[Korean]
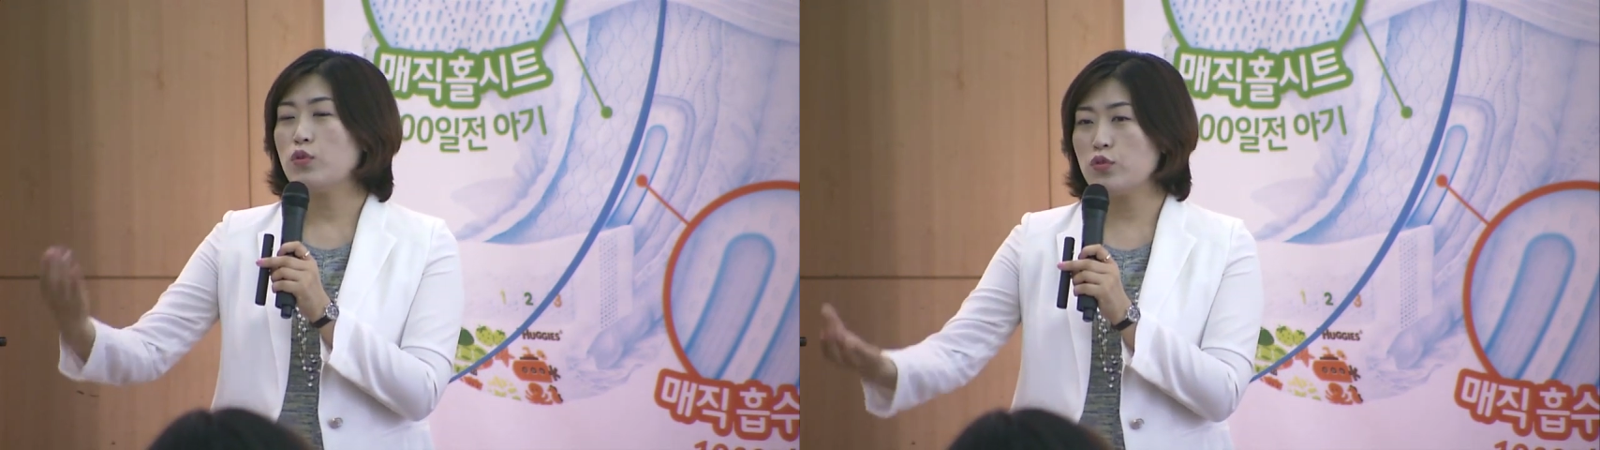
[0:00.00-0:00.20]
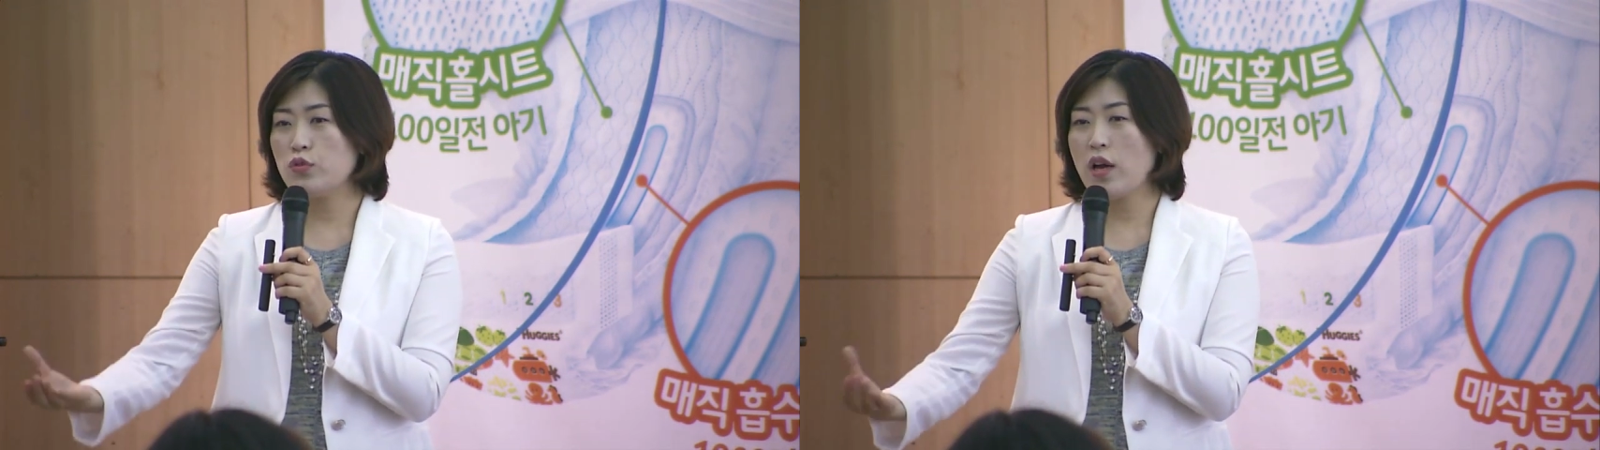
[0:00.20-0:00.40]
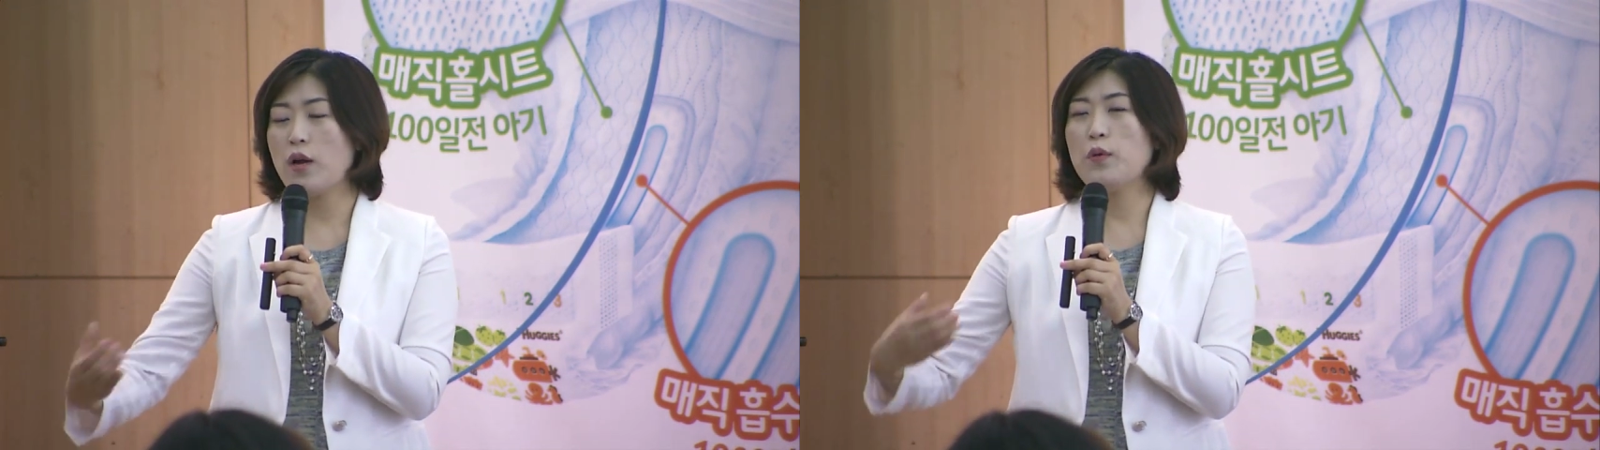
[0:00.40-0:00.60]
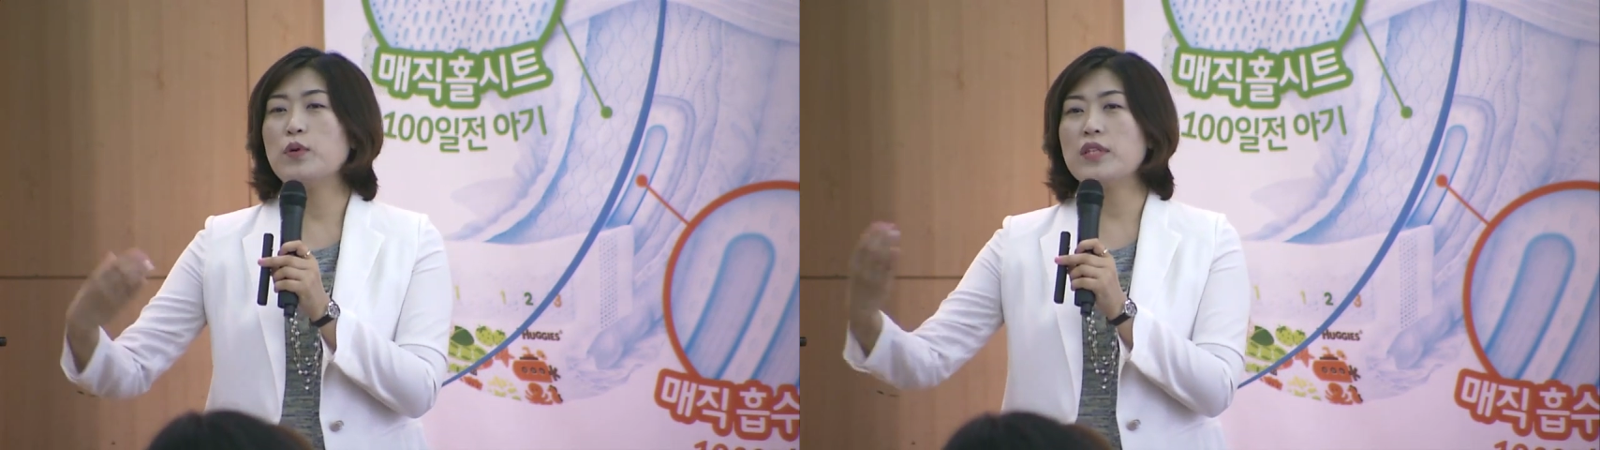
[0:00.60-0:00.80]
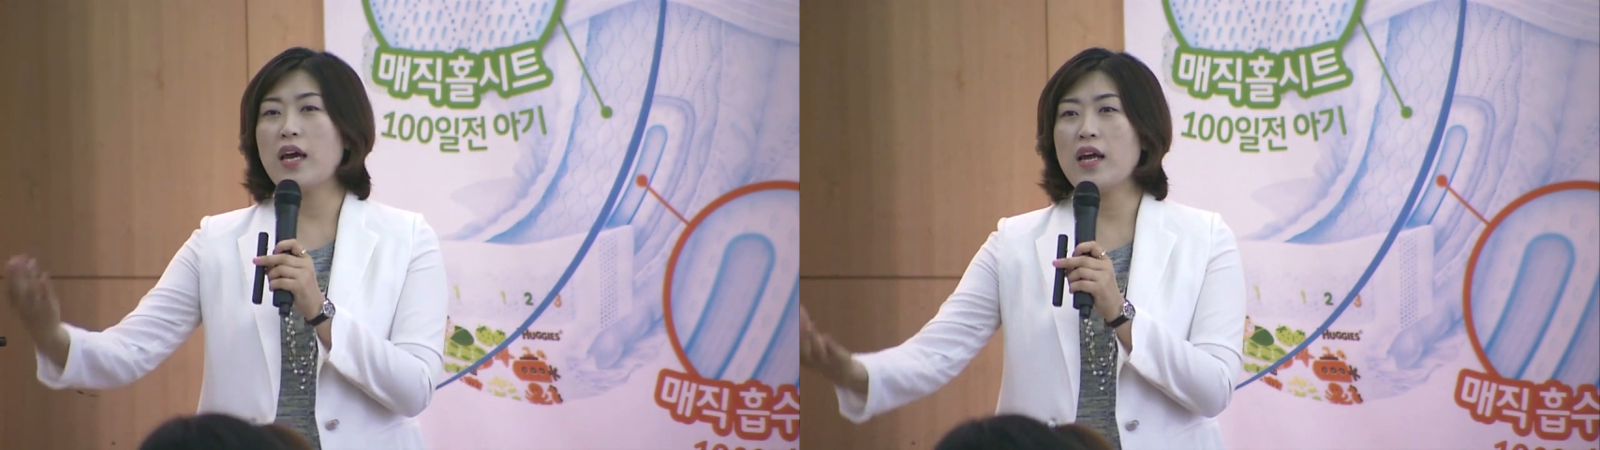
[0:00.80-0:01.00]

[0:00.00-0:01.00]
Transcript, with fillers: 소중하고